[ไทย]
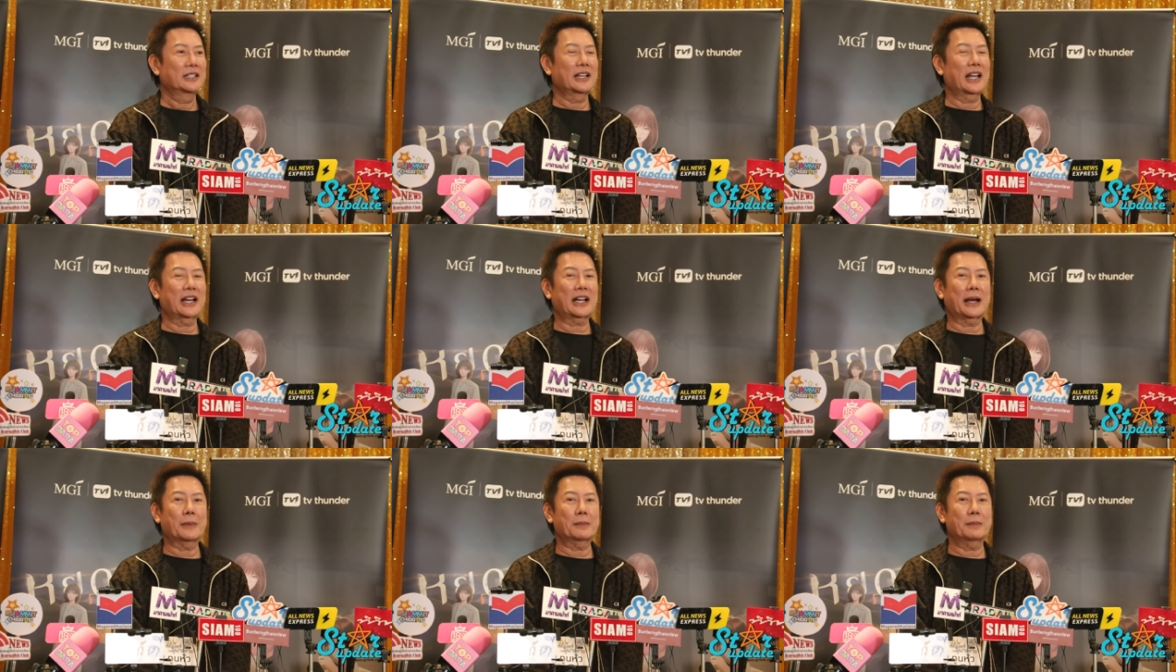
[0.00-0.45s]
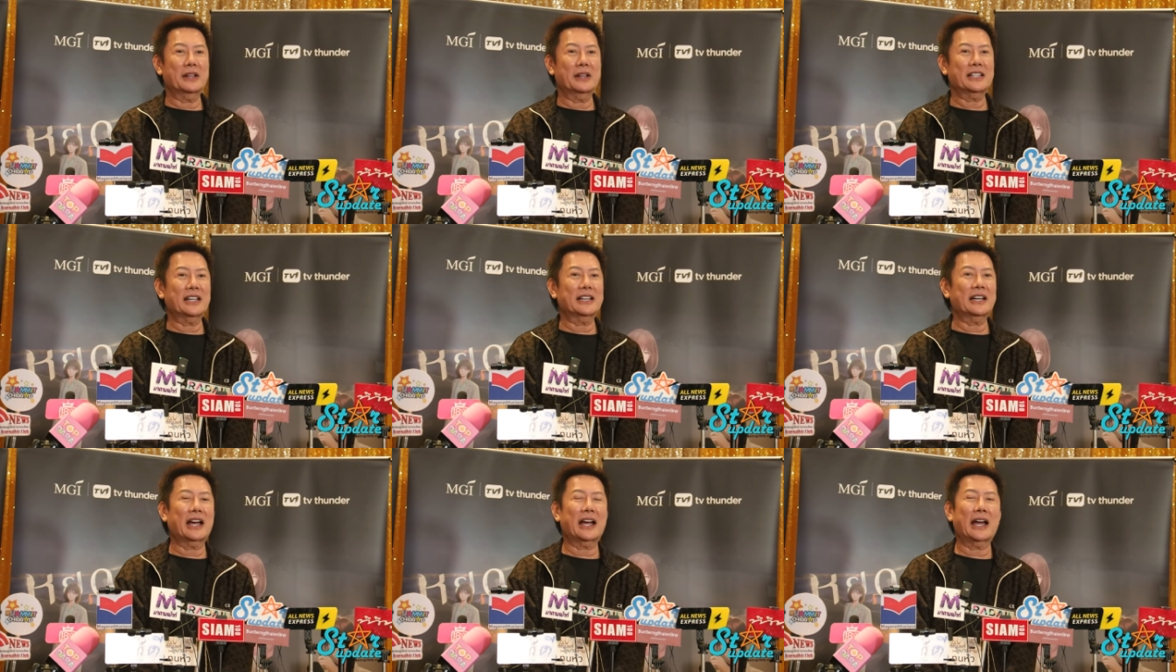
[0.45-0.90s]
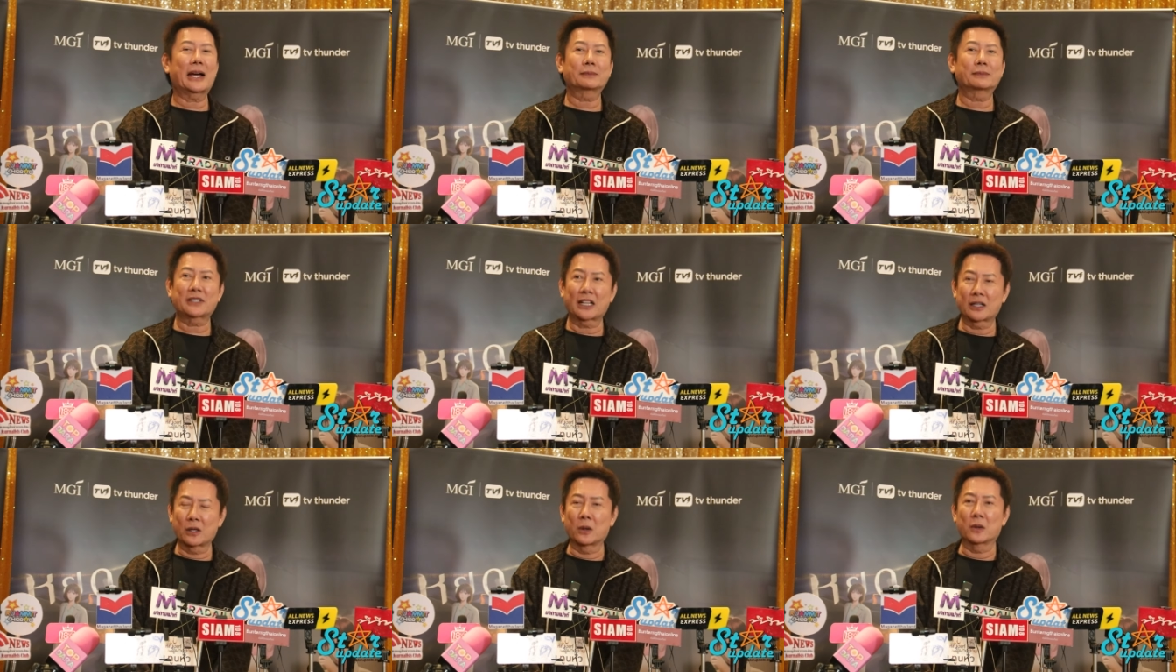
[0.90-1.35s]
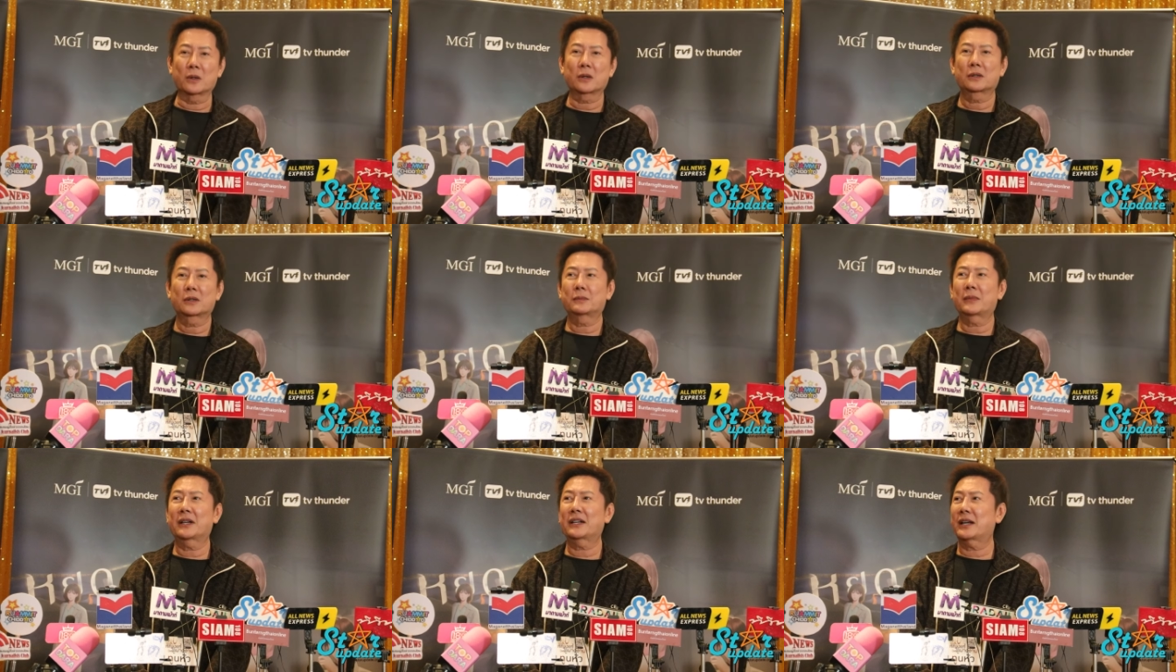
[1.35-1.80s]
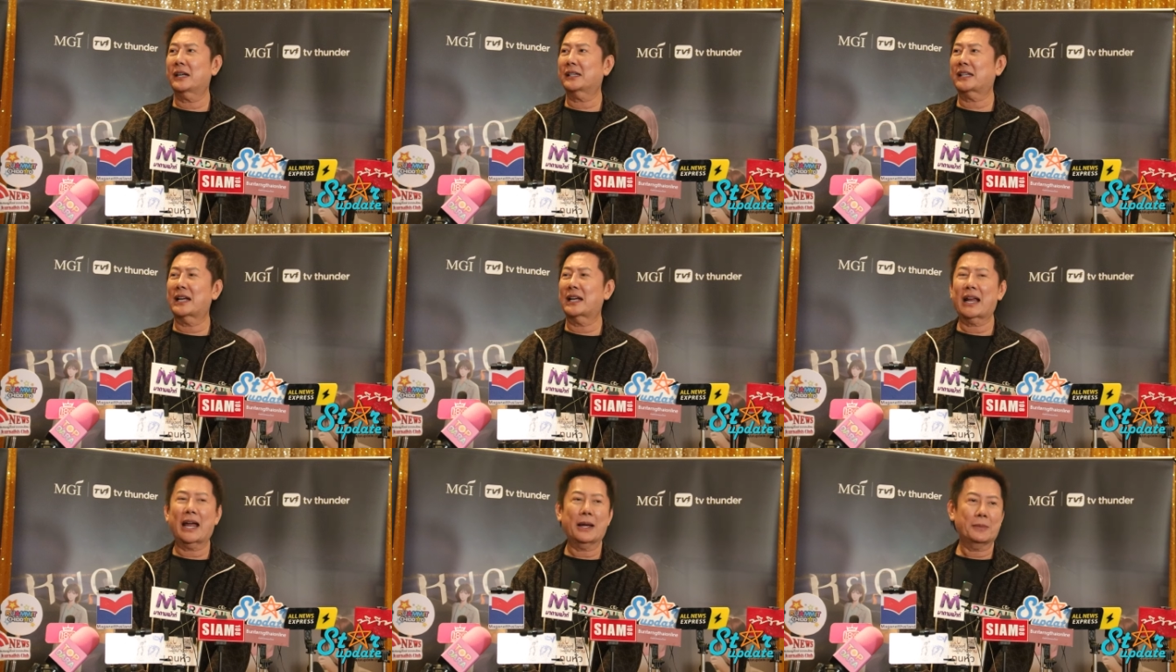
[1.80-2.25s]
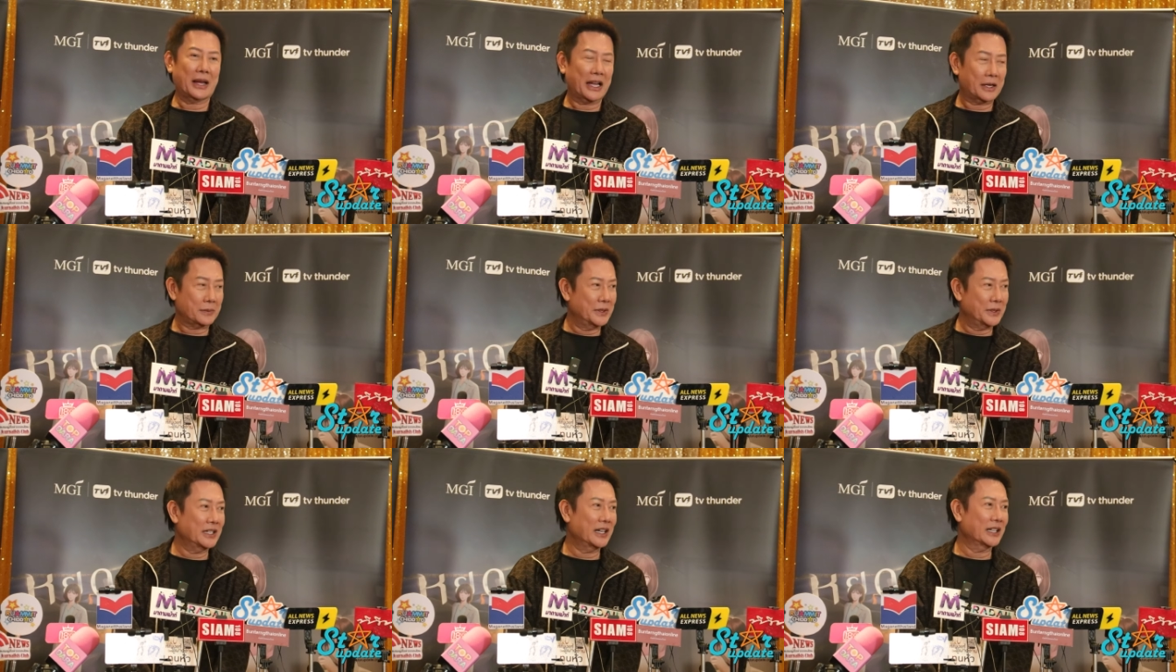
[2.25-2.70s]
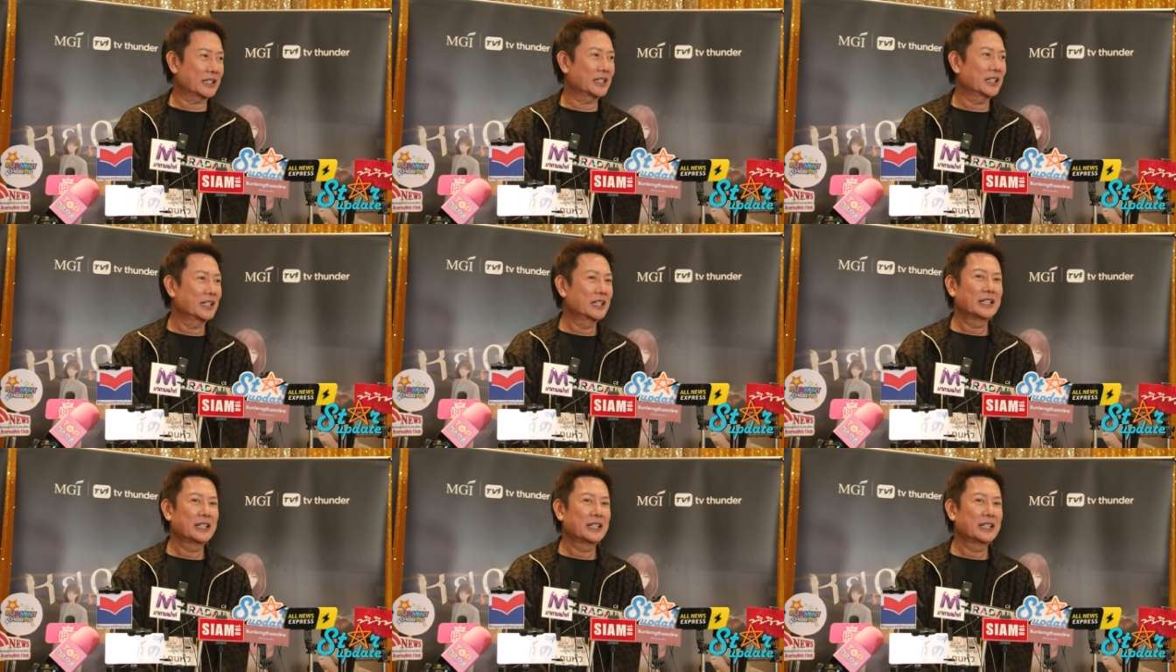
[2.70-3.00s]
นะครับ ไม่ใช่นางงามตลก ไม่ใช่นางงามรักเพื่อน